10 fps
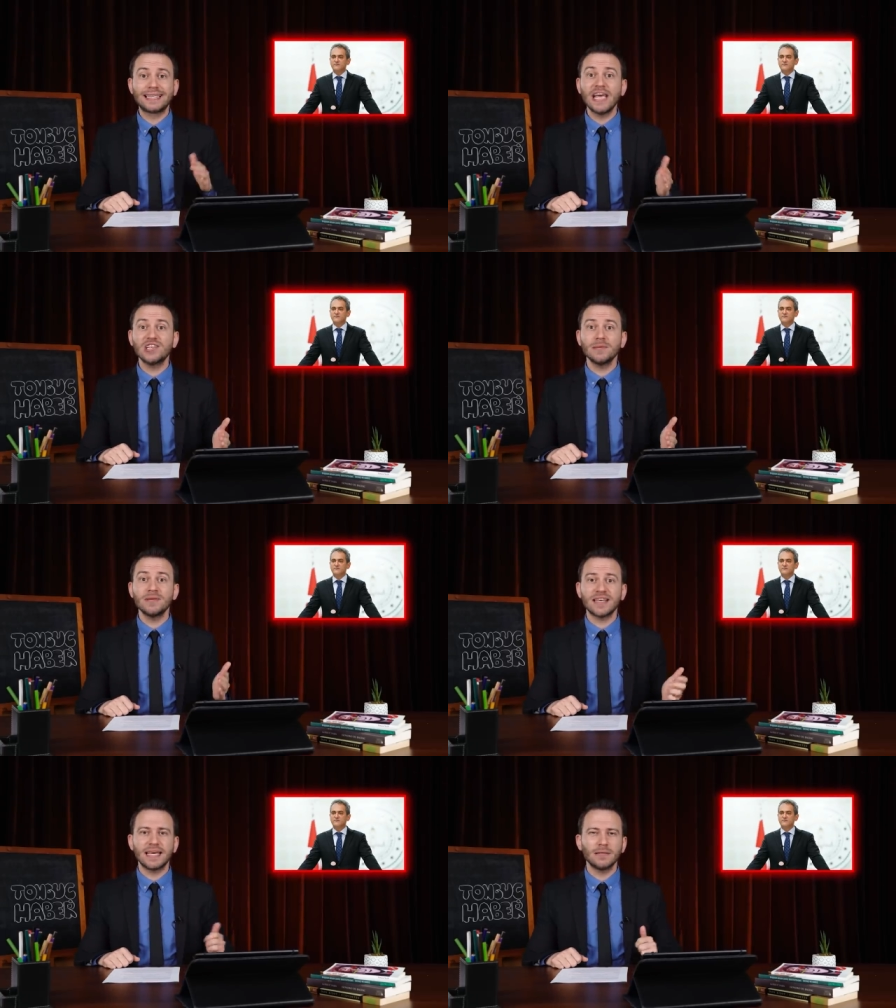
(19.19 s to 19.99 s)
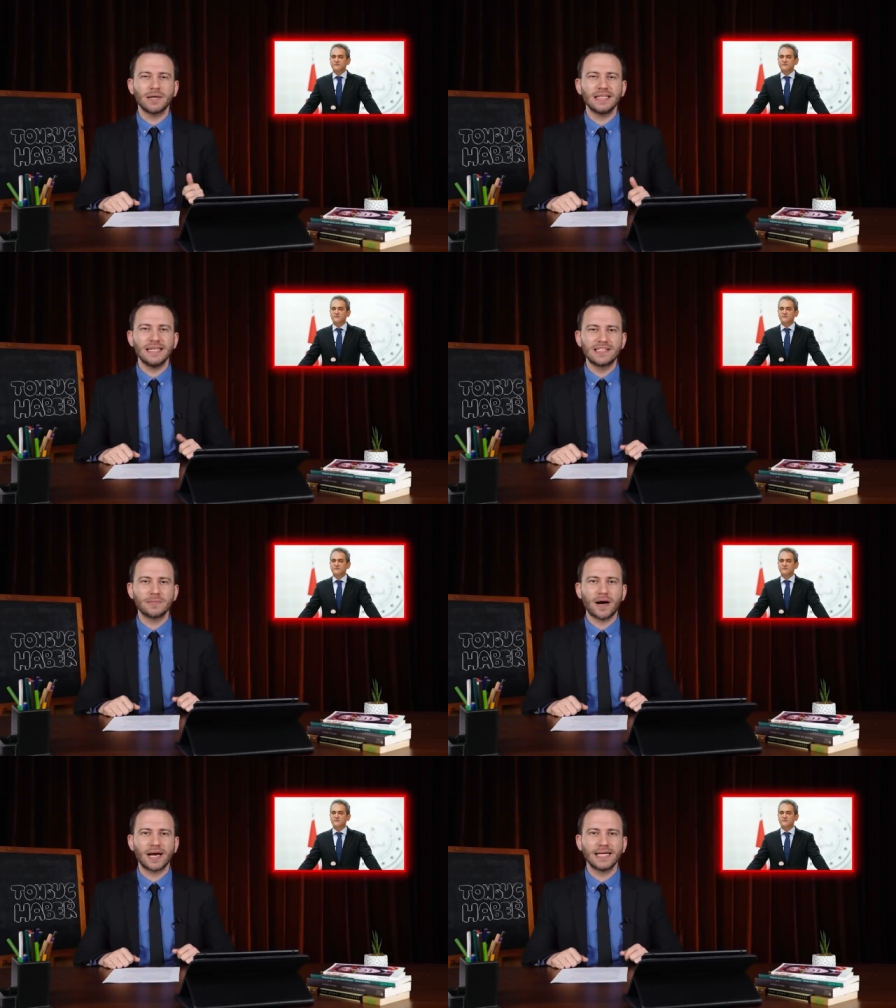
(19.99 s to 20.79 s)
Geçtiğimiz Ekim ayı
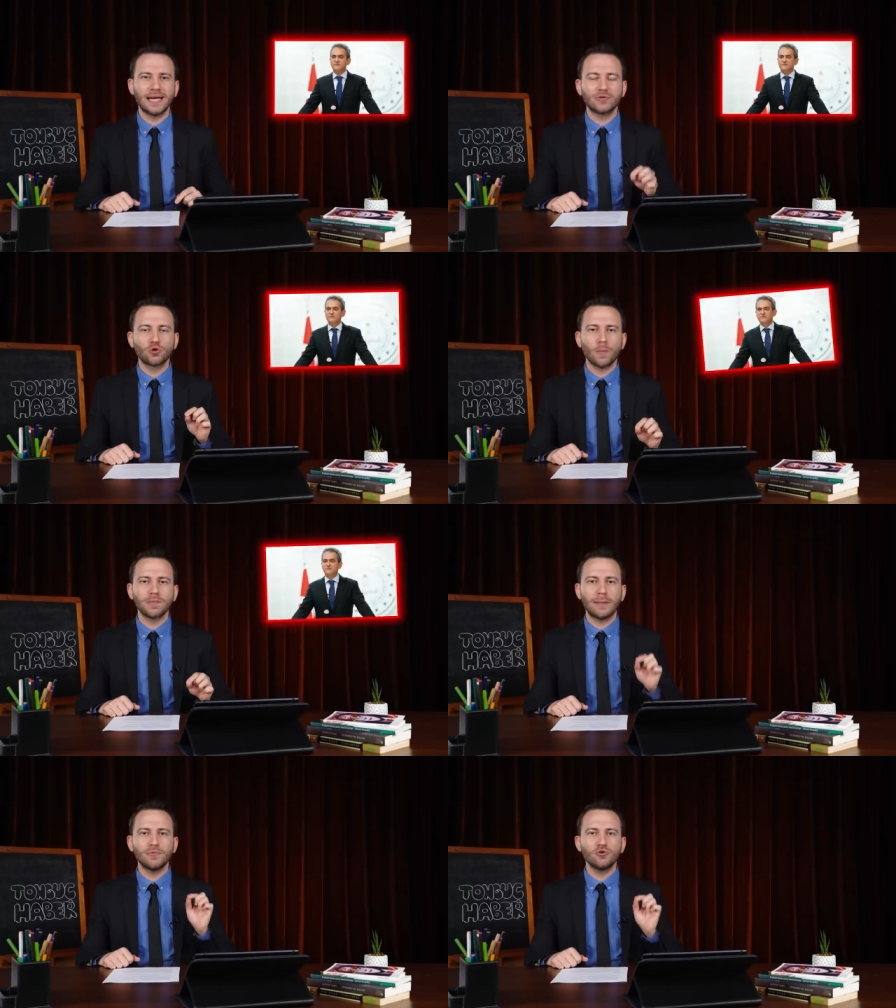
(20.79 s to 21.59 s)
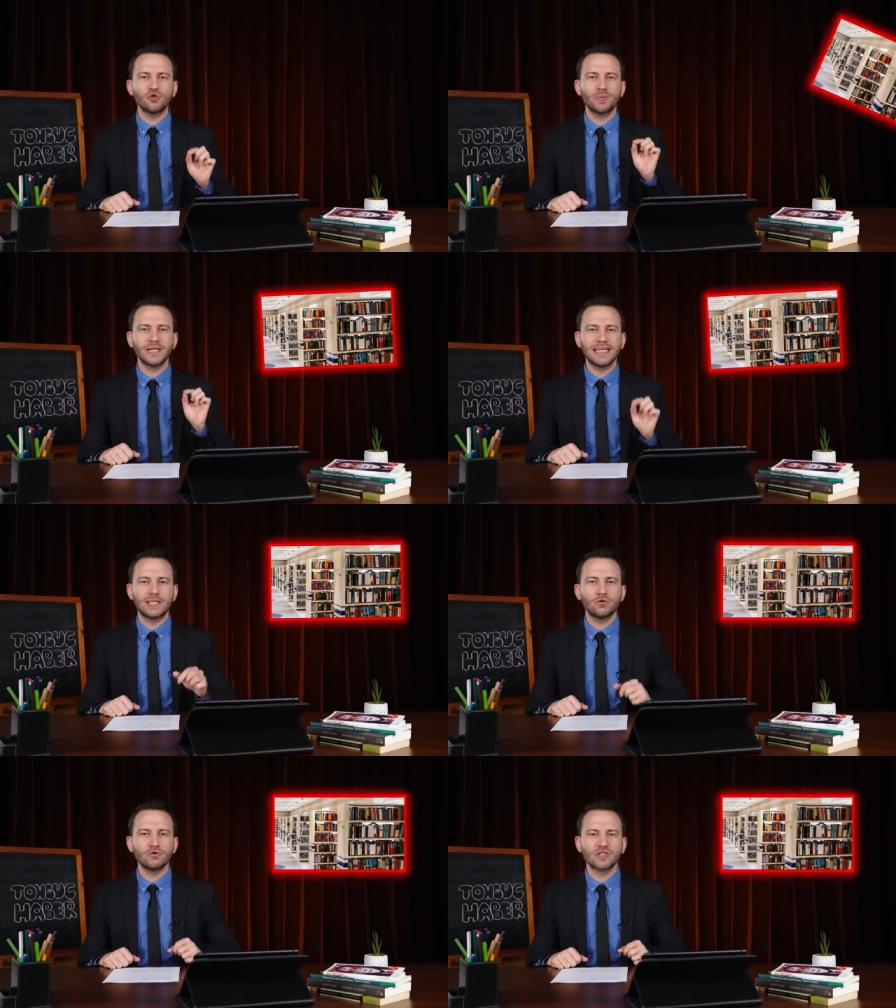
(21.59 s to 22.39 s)
itibariyle toplam
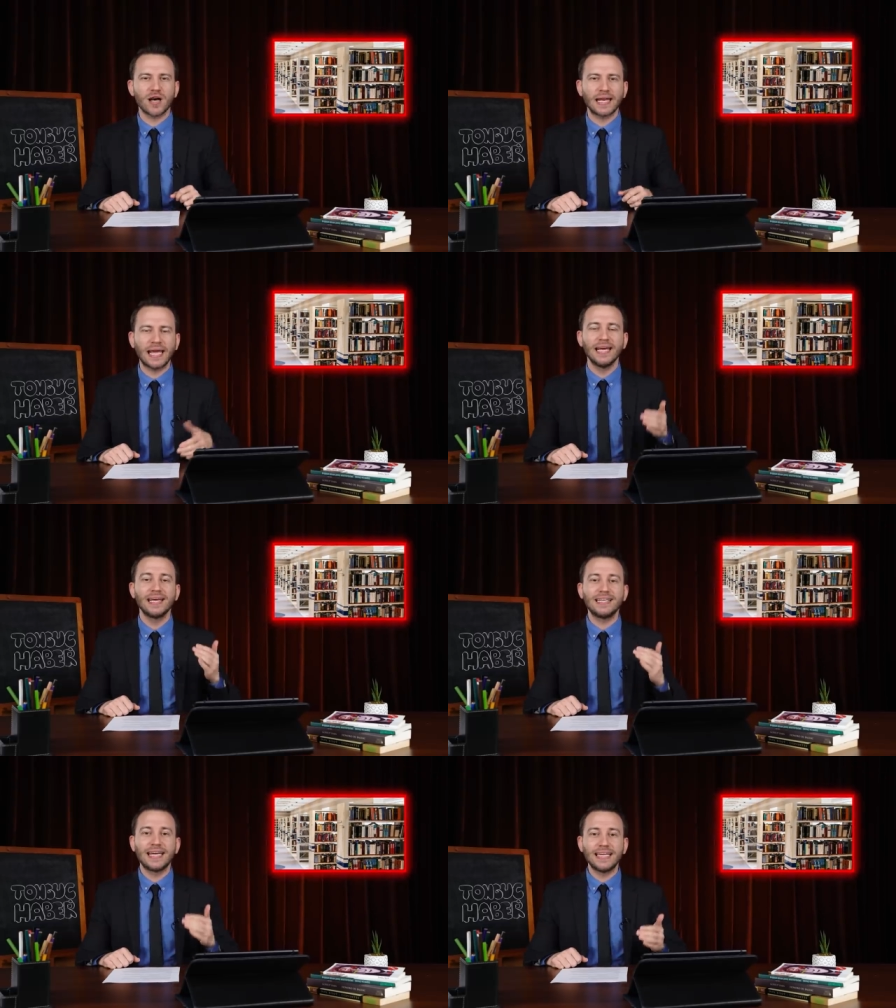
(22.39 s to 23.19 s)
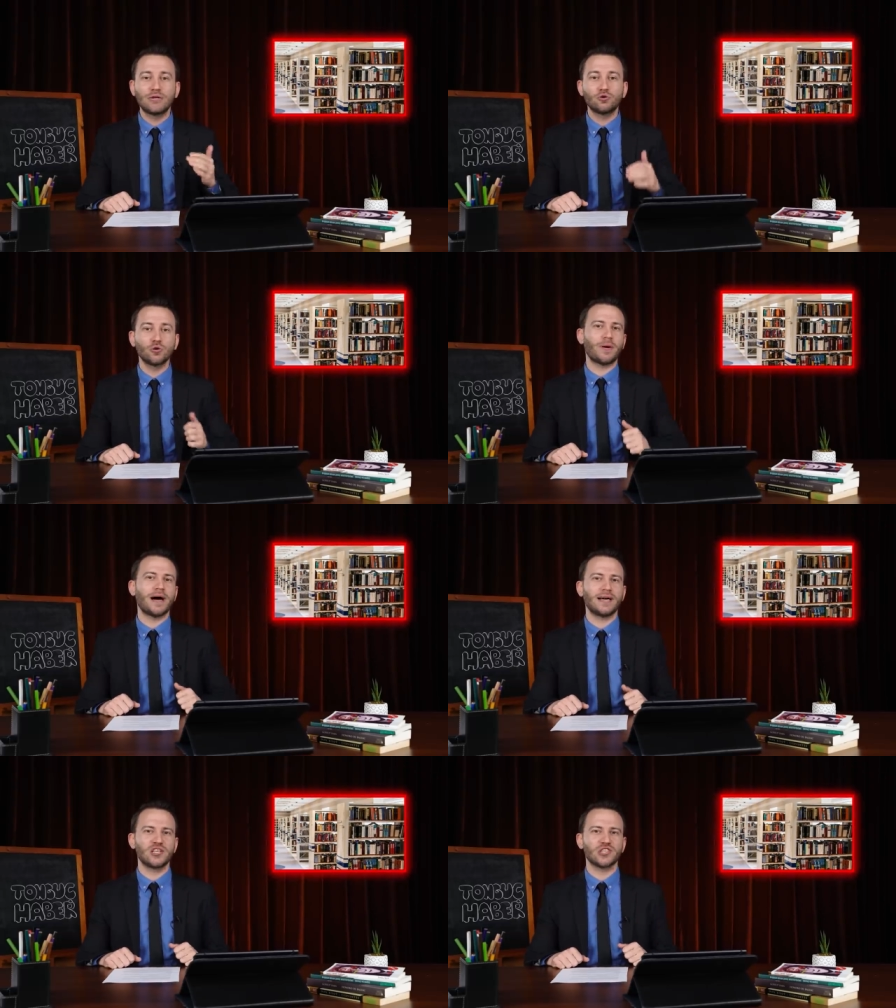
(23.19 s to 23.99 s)
3200 tane yeni
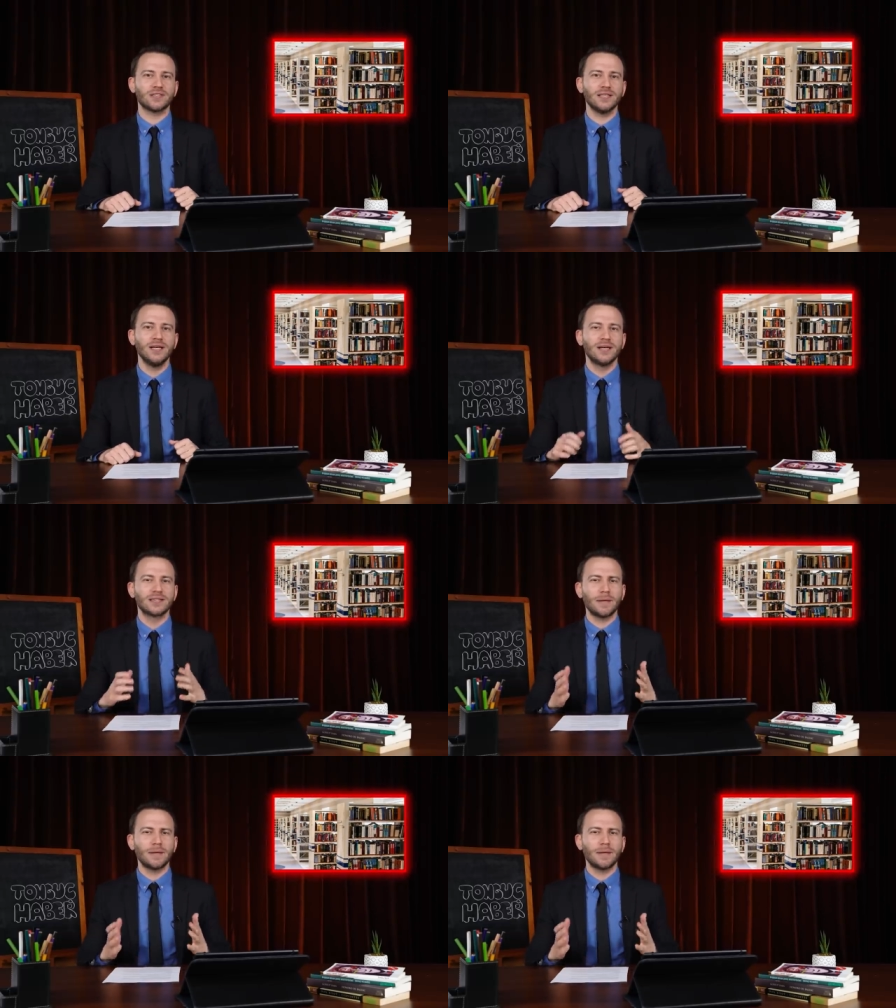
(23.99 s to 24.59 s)
kütüphane açıldı.